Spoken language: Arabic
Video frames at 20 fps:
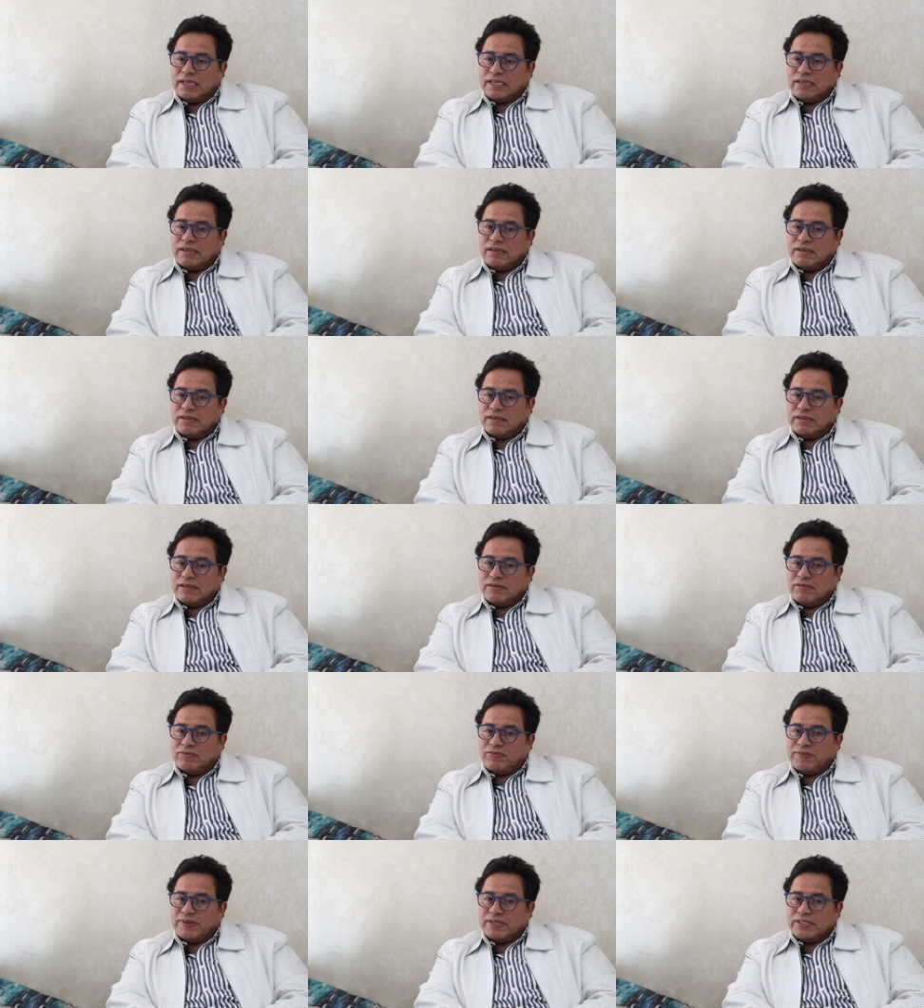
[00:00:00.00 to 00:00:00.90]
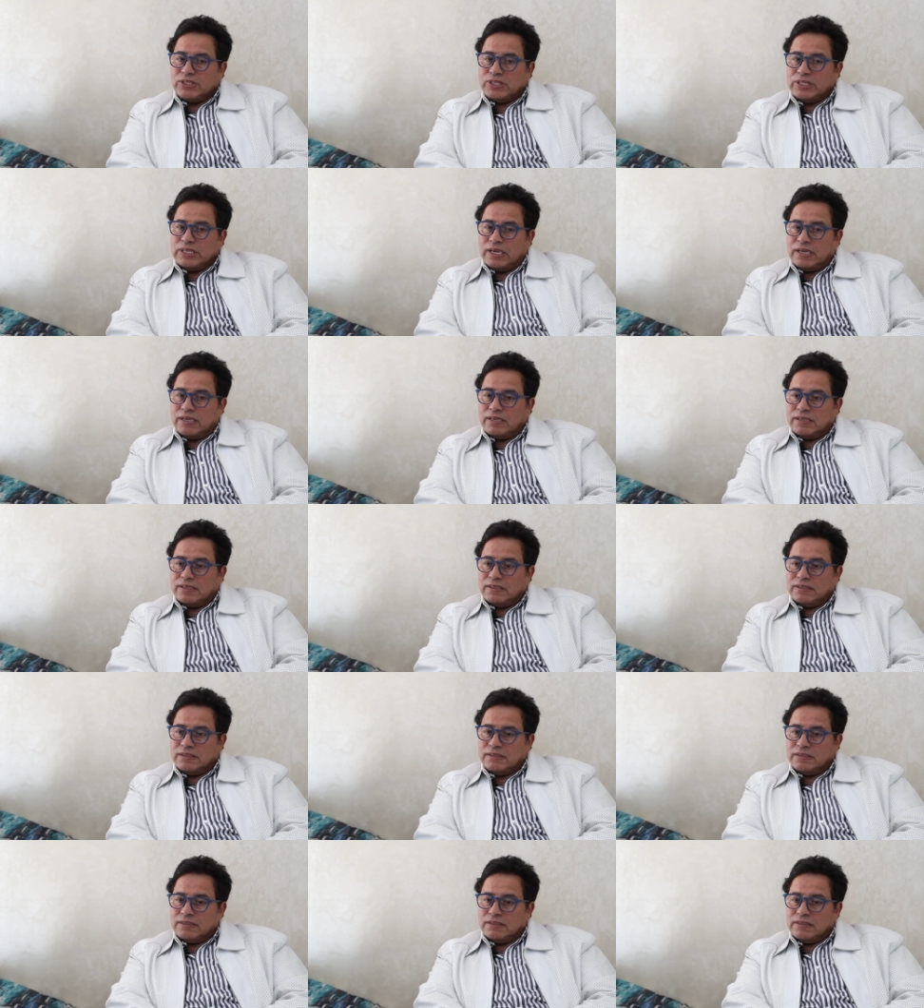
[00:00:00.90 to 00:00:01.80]
هذه
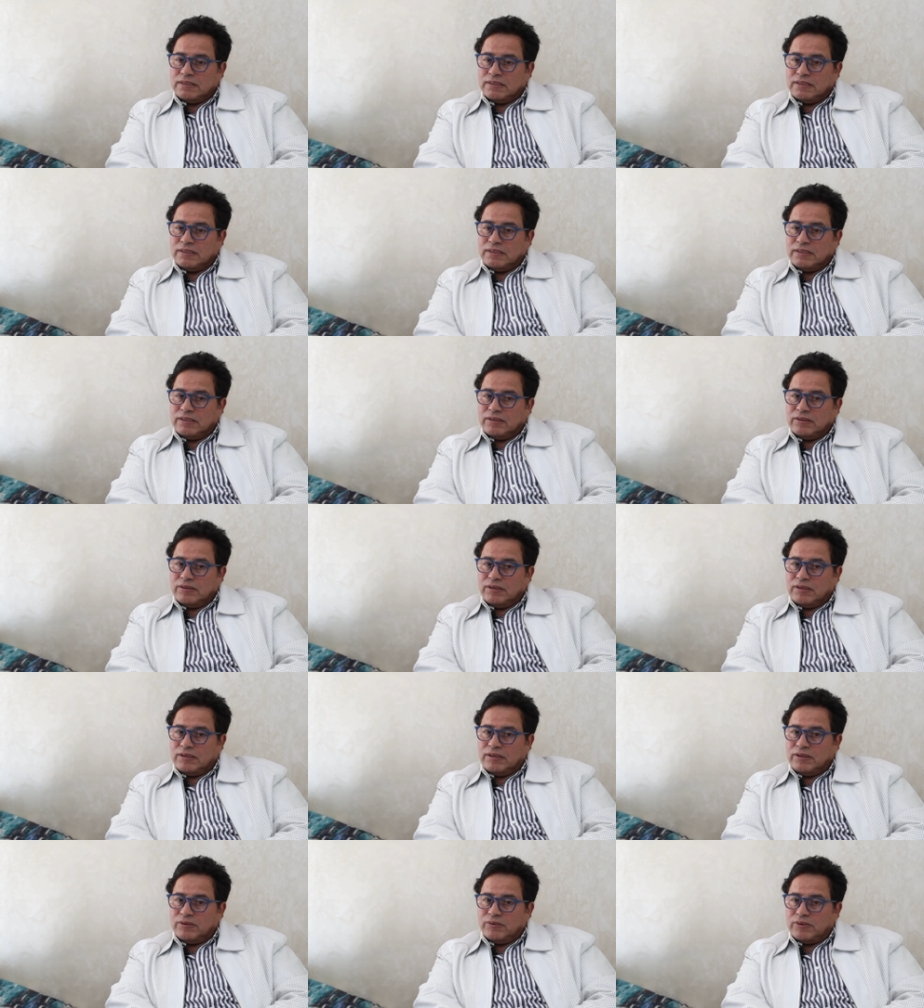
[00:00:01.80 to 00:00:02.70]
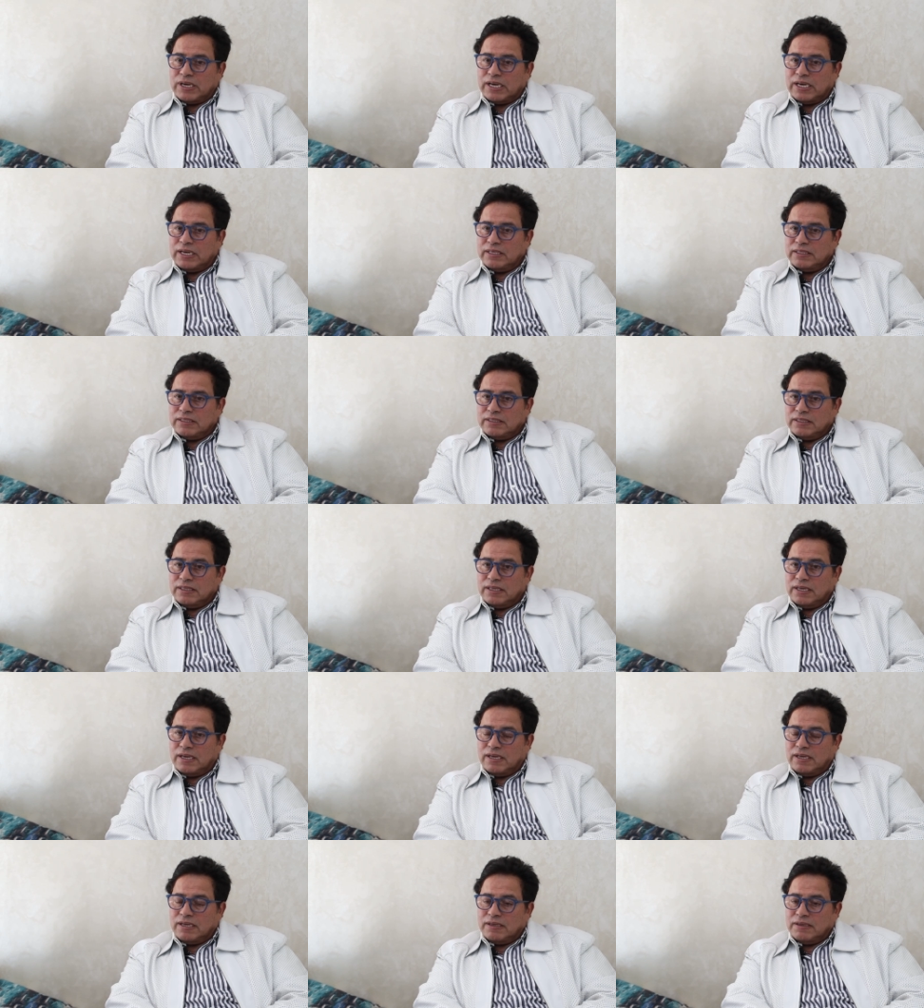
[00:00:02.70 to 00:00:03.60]
الفاجعه اللي اللي وقعت
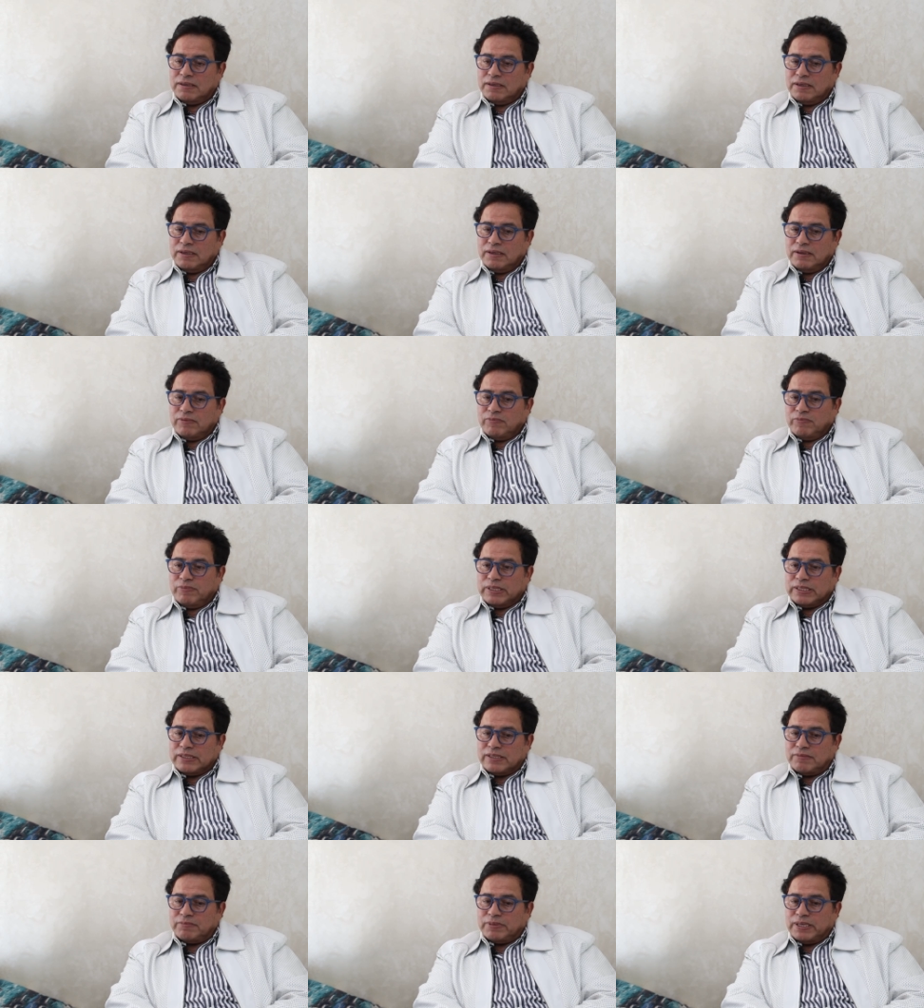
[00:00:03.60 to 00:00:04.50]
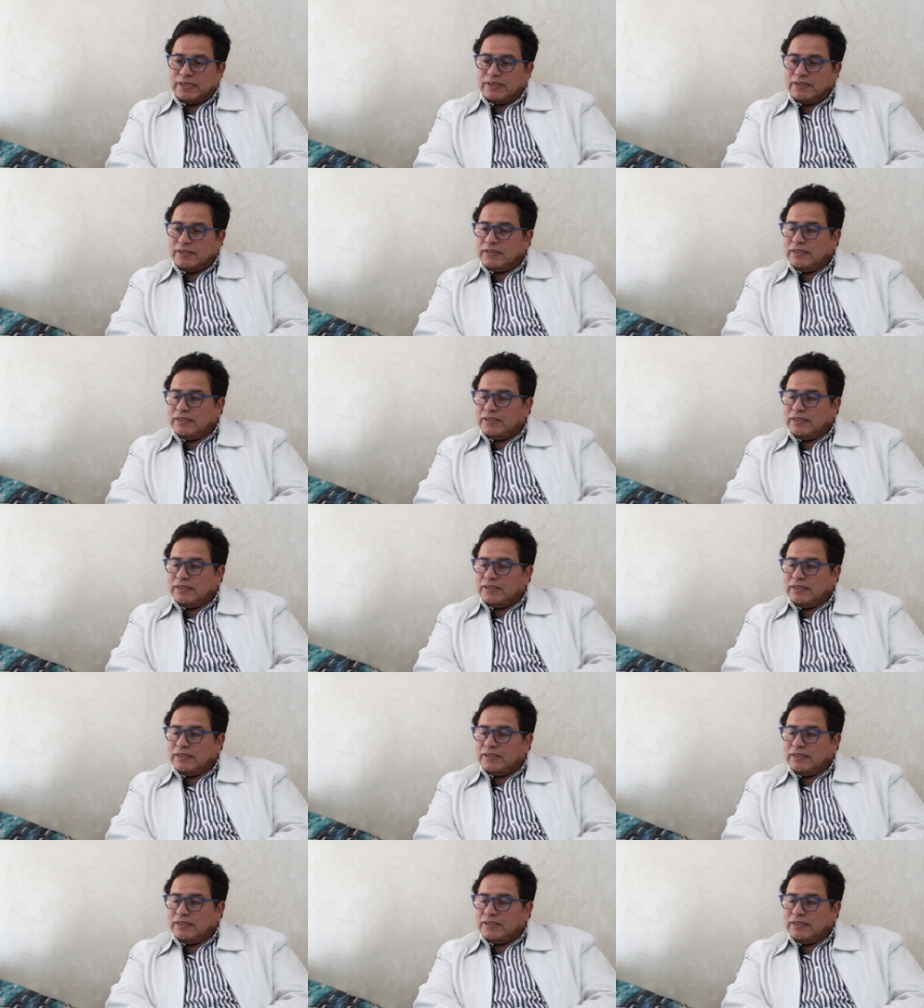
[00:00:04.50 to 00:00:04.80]
يا بالطبع